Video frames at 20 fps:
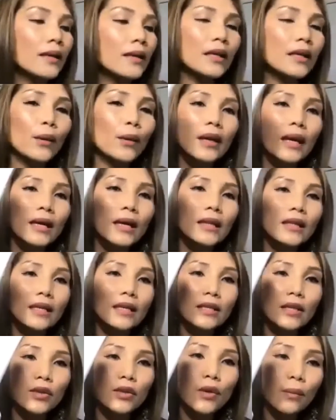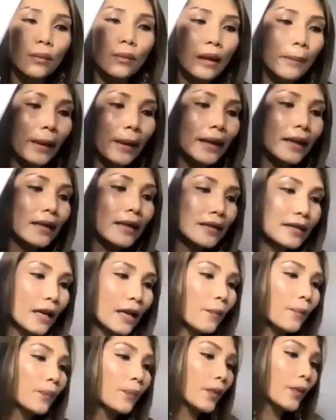sau khi anh chị sử dụng cái máy này
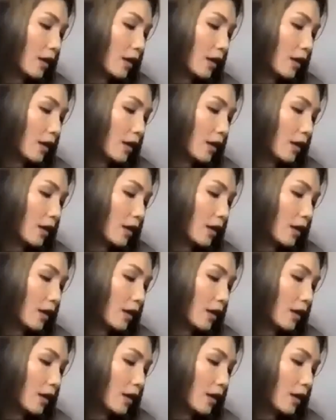xong